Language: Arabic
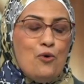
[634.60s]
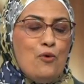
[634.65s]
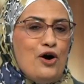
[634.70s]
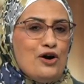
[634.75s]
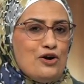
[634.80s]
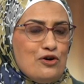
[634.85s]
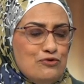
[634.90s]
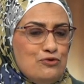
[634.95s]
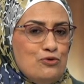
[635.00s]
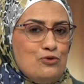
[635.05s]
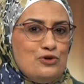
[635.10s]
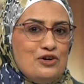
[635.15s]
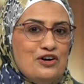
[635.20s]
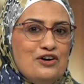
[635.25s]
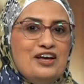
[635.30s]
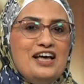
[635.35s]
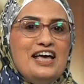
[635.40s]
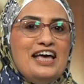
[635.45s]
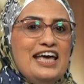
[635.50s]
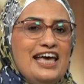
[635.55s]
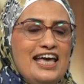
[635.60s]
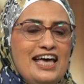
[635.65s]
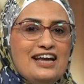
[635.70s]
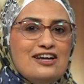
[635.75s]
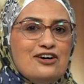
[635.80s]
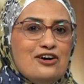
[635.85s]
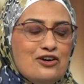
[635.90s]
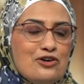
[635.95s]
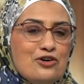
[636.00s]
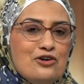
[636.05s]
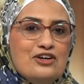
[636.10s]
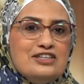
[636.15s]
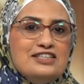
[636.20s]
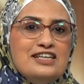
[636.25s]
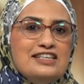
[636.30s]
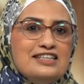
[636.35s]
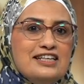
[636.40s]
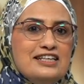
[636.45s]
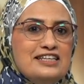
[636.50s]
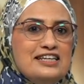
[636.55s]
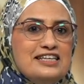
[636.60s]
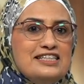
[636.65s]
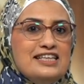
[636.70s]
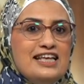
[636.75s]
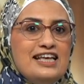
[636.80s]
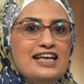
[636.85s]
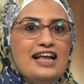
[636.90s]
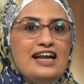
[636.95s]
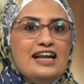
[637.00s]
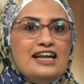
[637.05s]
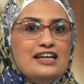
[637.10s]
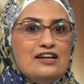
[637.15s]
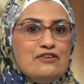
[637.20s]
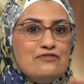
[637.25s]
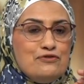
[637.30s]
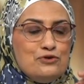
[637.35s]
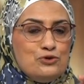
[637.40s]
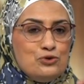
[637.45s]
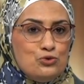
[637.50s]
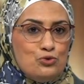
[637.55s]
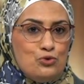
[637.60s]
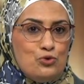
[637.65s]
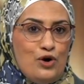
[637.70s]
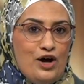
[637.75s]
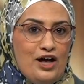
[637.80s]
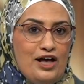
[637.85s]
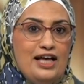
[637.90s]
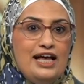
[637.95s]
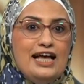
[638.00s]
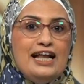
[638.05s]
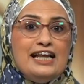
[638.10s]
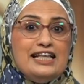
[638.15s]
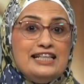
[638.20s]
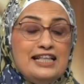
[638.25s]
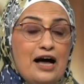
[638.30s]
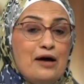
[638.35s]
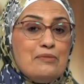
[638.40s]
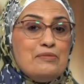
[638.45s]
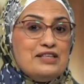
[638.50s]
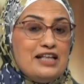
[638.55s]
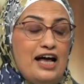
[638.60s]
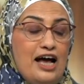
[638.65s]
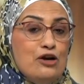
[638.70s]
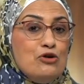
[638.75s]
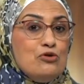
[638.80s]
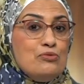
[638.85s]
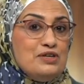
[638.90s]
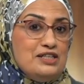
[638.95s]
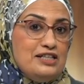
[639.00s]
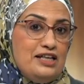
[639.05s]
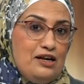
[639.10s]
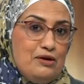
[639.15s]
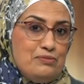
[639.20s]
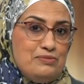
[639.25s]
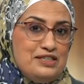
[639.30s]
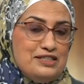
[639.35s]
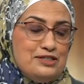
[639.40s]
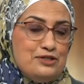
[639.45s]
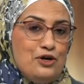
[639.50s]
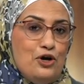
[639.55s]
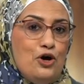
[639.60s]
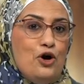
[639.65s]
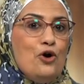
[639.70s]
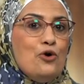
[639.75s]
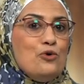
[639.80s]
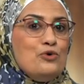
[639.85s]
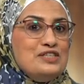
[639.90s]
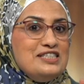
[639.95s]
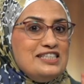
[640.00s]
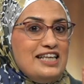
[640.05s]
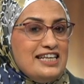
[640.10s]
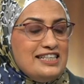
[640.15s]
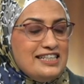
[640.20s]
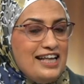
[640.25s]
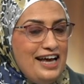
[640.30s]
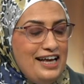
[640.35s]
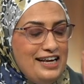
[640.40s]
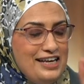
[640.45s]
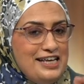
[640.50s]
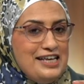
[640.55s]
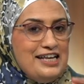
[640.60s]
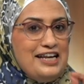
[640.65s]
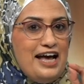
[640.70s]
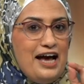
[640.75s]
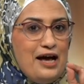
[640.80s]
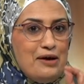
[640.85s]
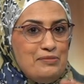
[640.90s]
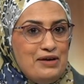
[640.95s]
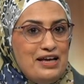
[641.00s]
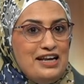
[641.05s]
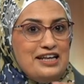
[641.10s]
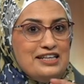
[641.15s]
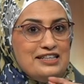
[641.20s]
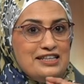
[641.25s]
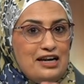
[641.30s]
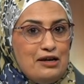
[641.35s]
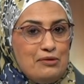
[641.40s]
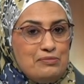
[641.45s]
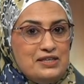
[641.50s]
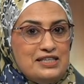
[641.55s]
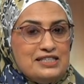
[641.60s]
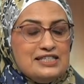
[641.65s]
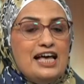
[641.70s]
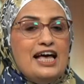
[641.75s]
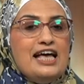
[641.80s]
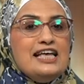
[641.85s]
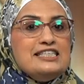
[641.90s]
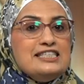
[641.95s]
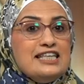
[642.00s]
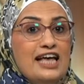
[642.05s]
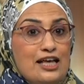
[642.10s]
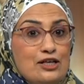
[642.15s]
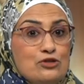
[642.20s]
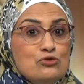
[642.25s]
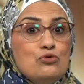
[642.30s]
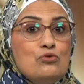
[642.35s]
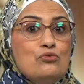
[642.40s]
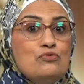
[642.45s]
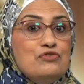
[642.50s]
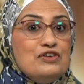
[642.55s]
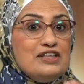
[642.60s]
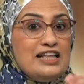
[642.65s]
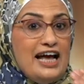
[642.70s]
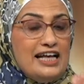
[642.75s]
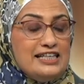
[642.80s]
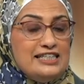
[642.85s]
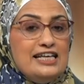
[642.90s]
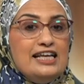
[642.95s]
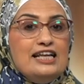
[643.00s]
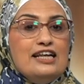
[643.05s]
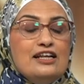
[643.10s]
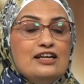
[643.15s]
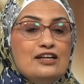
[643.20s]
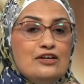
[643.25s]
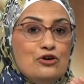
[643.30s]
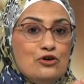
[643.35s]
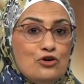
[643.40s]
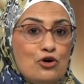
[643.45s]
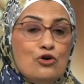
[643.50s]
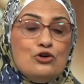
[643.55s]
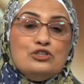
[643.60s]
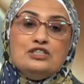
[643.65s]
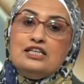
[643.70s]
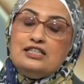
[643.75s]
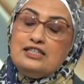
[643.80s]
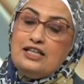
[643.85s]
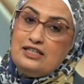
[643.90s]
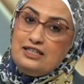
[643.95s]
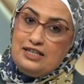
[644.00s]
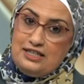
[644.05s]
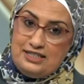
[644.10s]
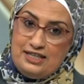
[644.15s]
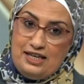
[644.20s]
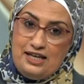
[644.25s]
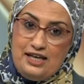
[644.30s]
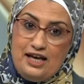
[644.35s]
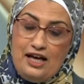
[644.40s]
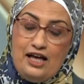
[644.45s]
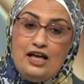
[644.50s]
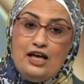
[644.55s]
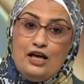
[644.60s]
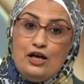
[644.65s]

وعرفونا إيه القرارات التدريسية اللي نفذتوها لدعم تعلم التلاميذ وإزاي تحليل أعمال التلاميذ ساعدكم في تعديل الإجراءات التدريسية